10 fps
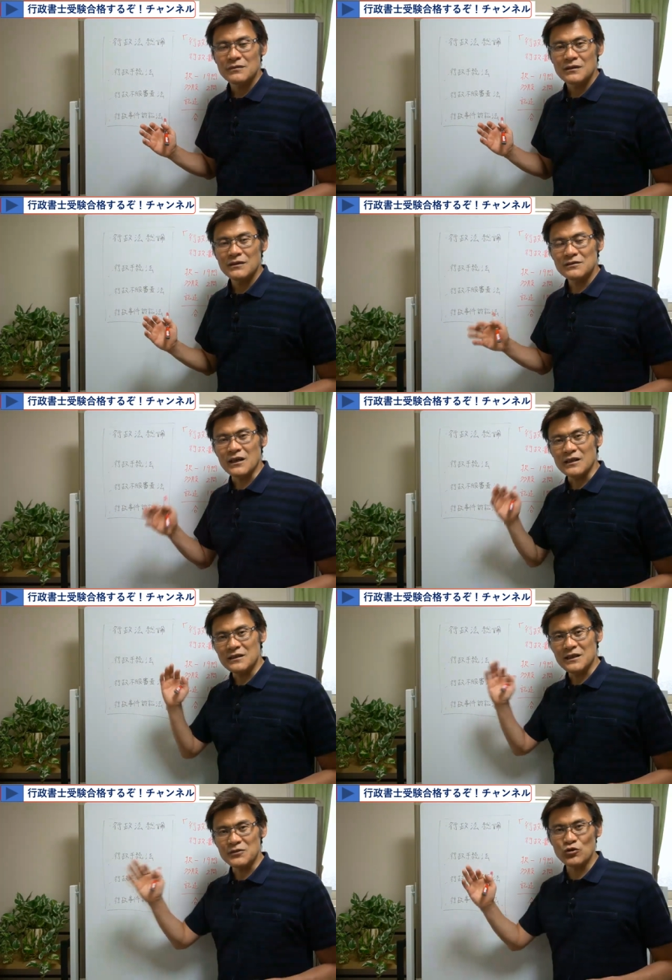ですが、い
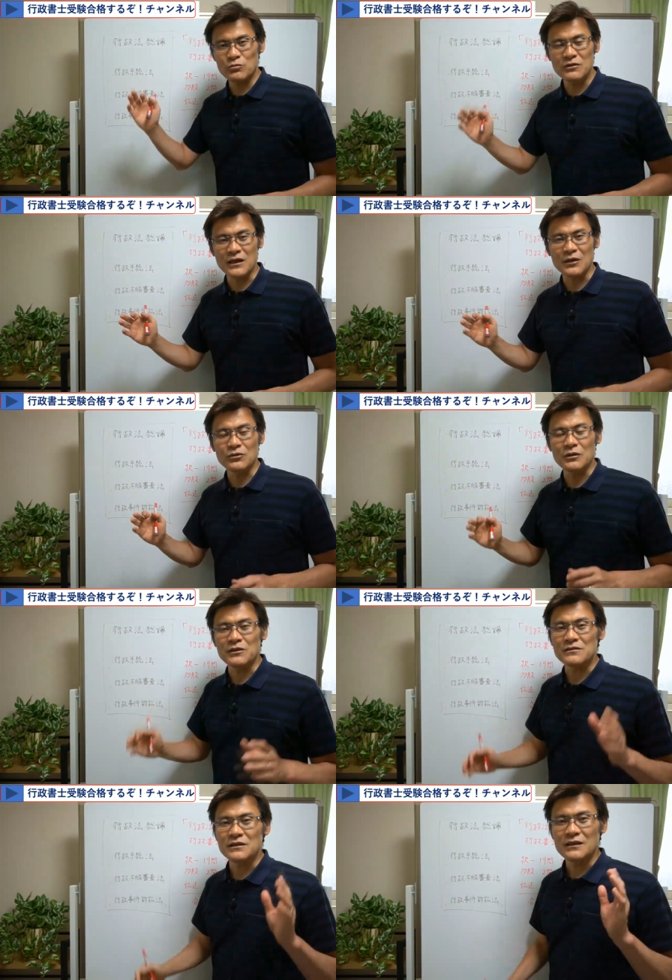きなり条文から読んでも
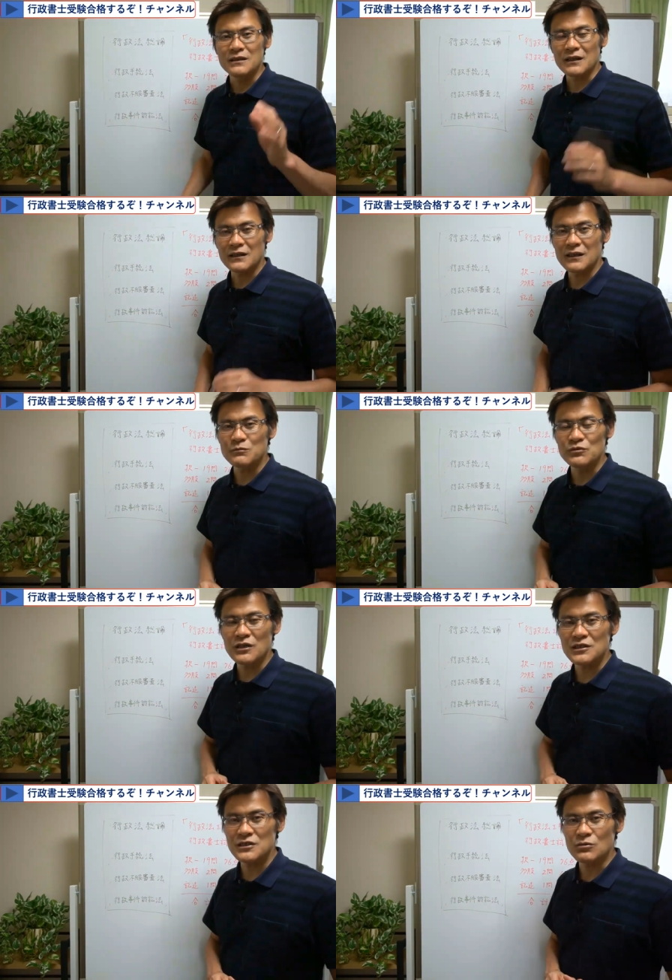ですね、なかなか難
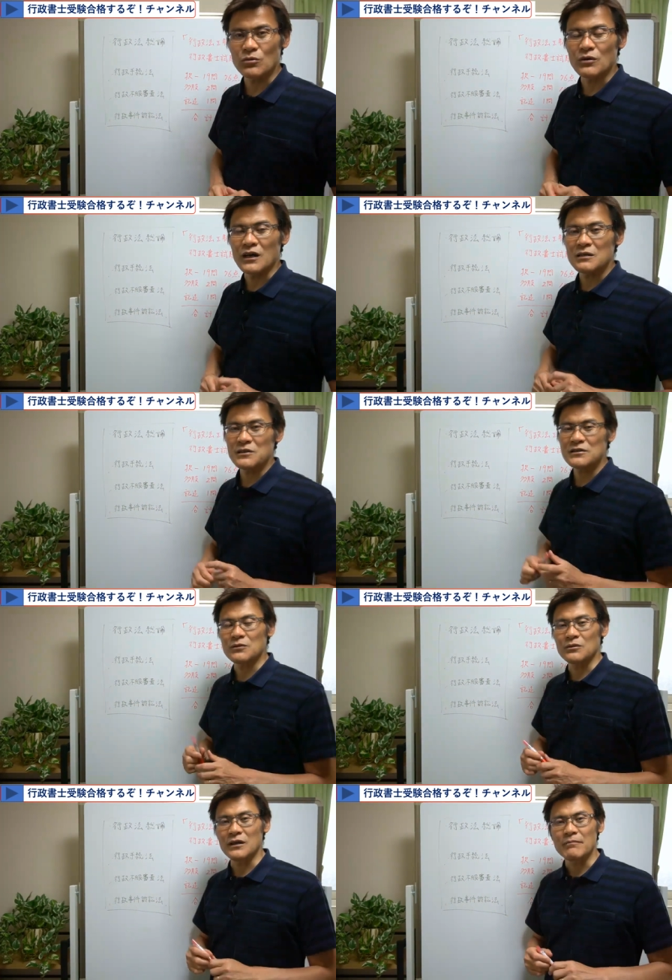しいところありまし
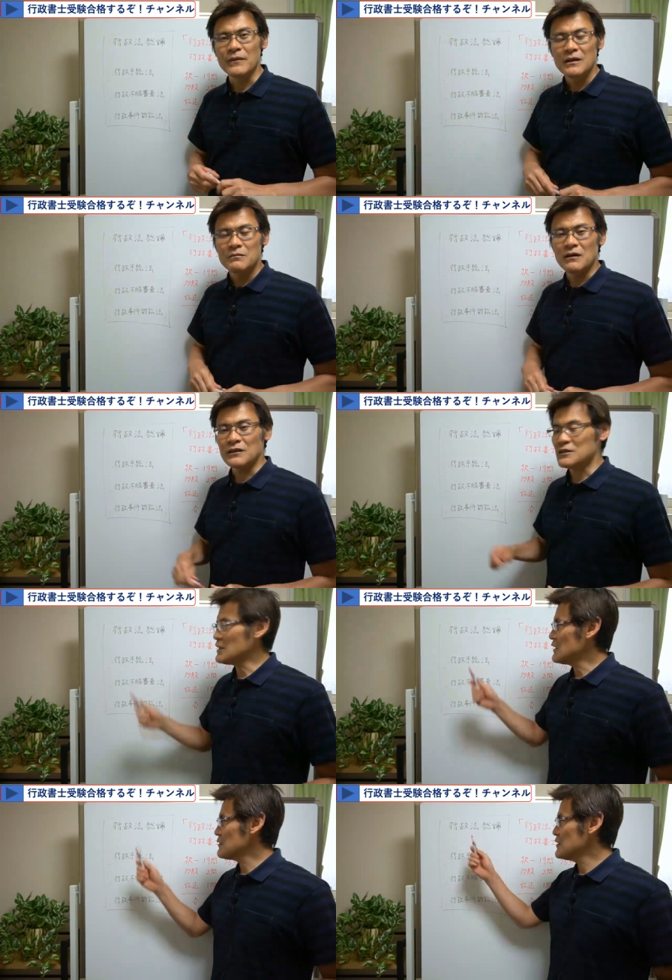たので、まあ、私
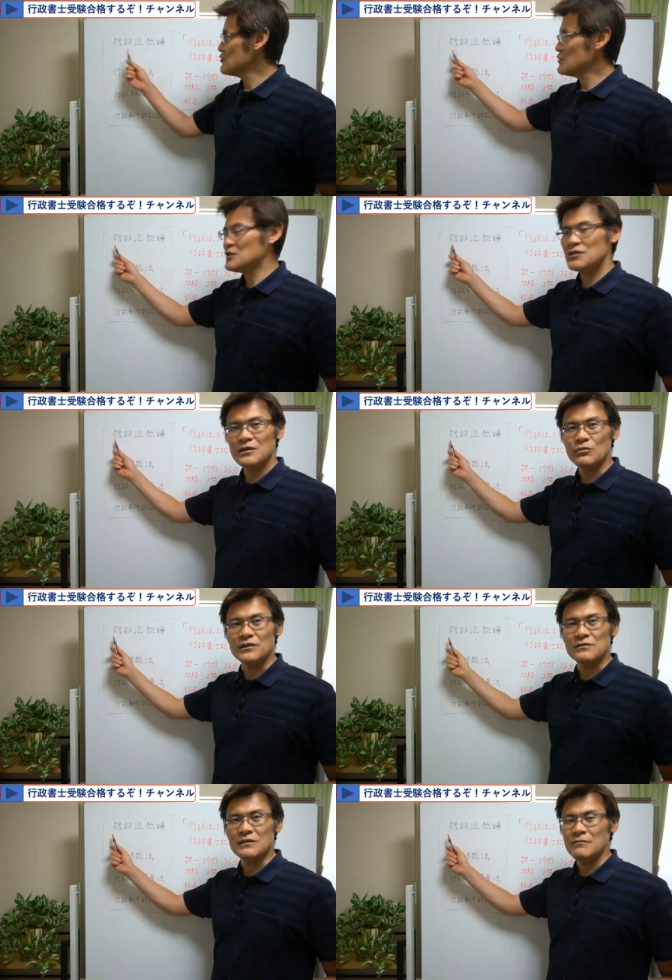が最初にしたのは
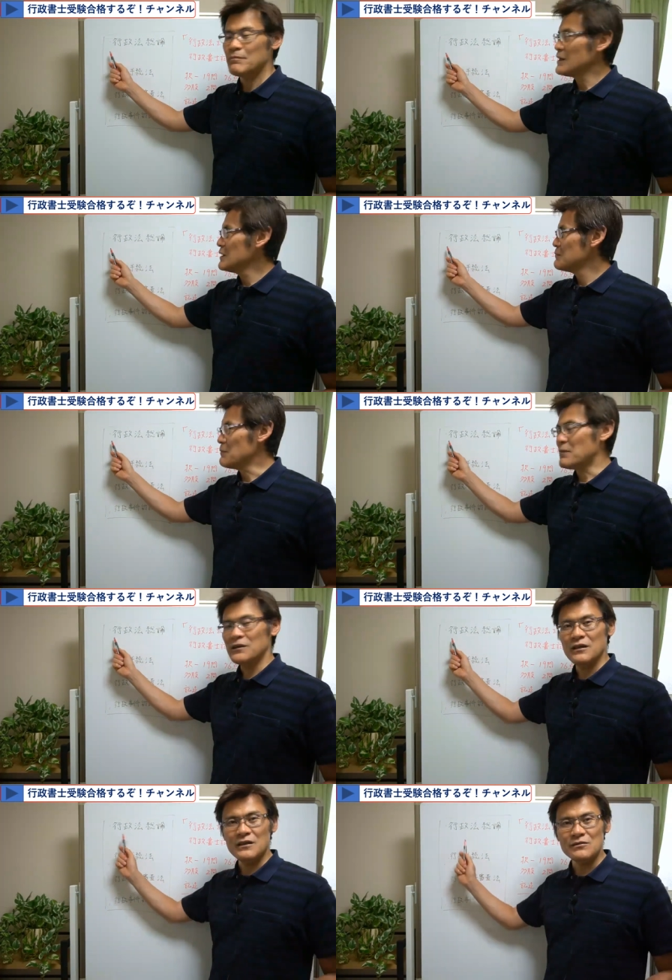ですね、やっぱ
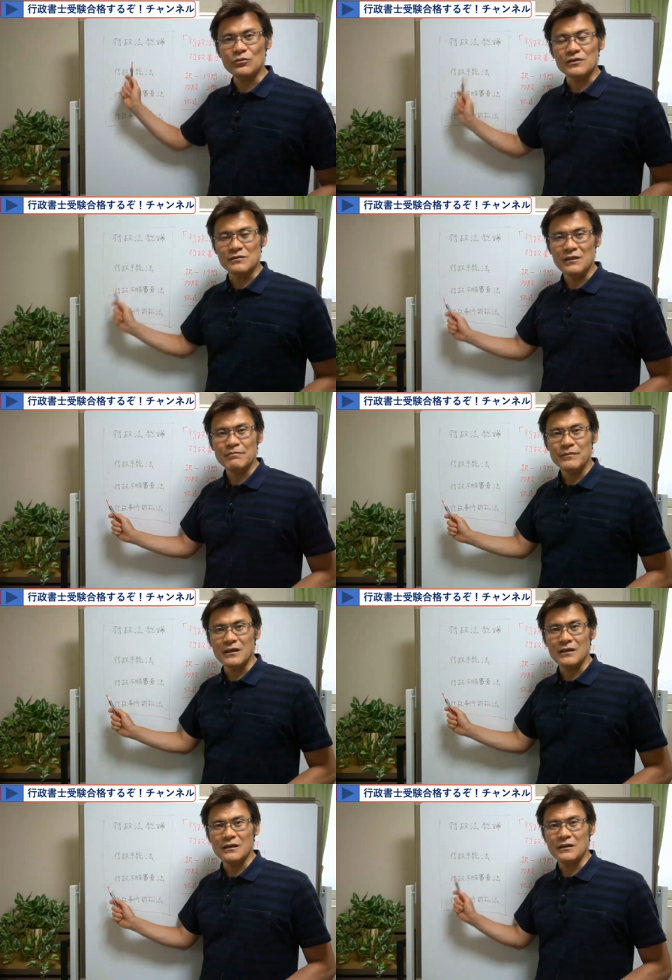りテキストですね。
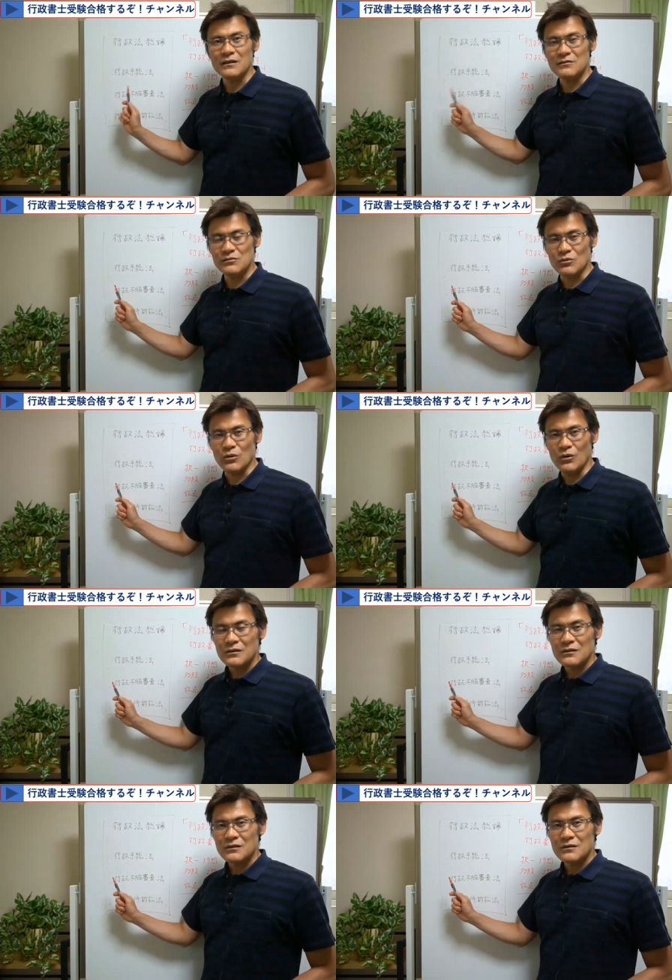えー、テキスト。
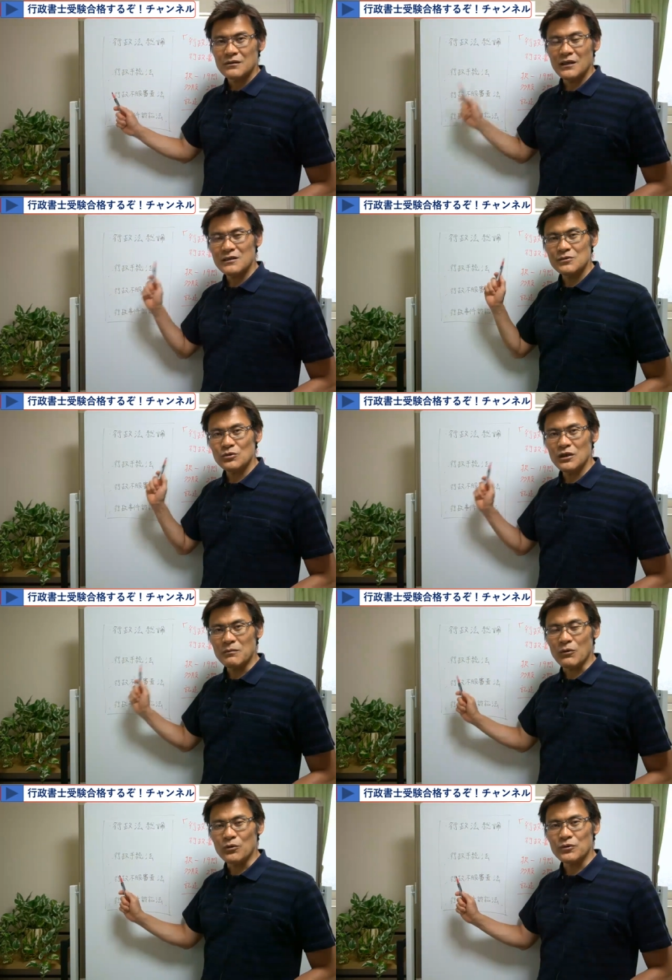テキストで
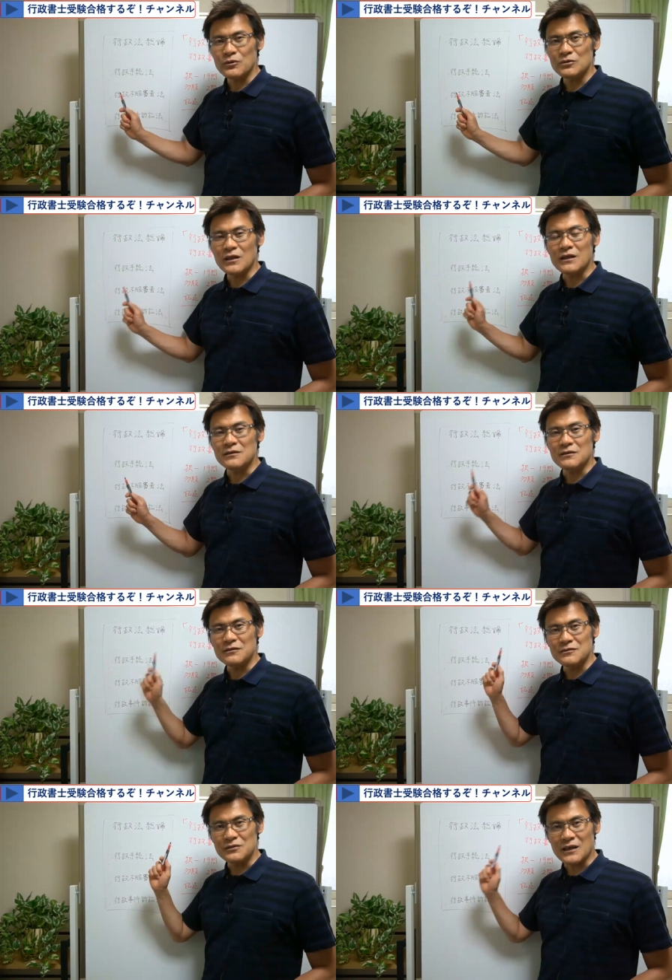ま補足なり
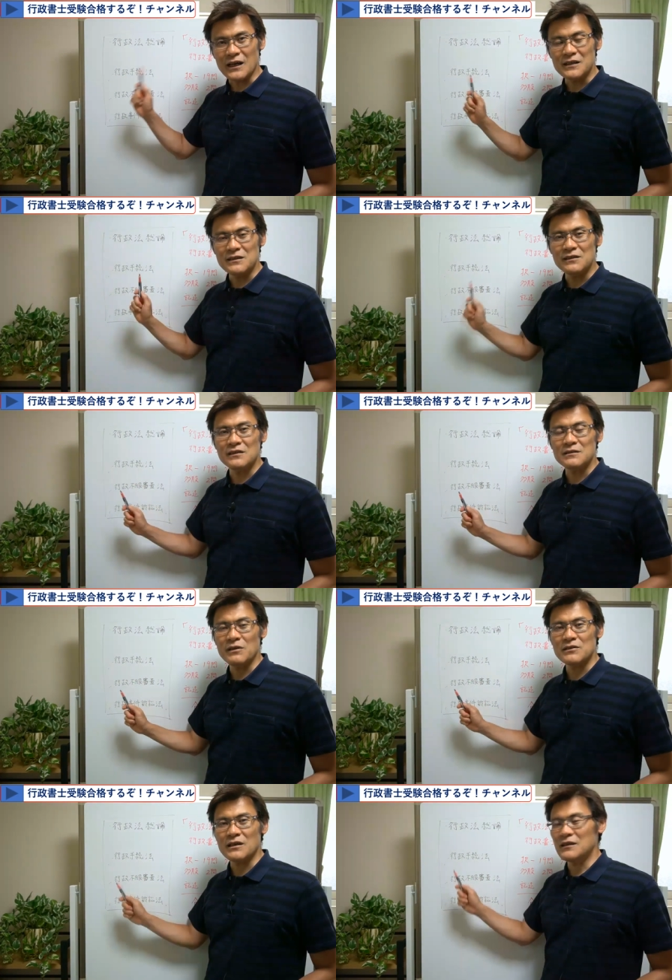図解入りで説
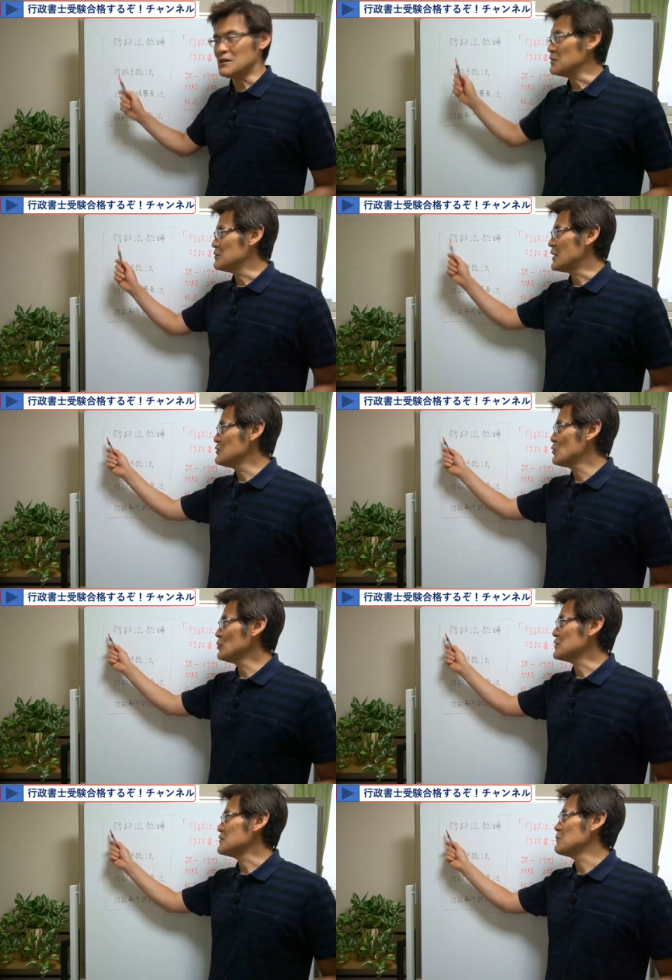明されている内容
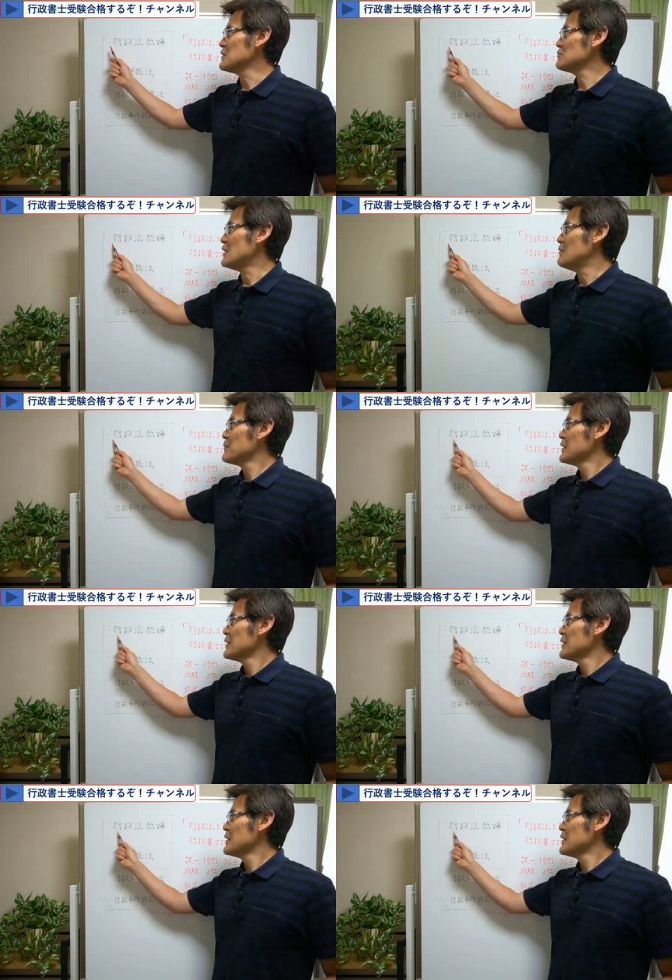をですね、まずは